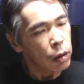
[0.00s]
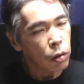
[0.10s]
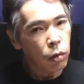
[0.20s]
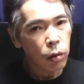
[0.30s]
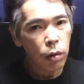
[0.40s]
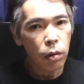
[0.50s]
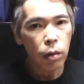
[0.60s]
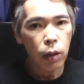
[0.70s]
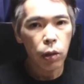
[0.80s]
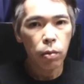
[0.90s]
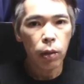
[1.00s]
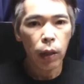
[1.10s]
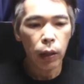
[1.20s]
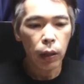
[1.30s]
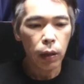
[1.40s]
そういう動画自
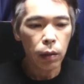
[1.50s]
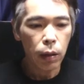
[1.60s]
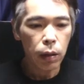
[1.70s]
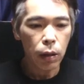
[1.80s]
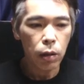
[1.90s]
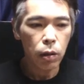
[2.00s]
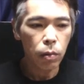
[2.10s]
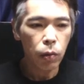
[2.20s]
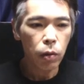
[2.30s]
分上げられるかって言ったら自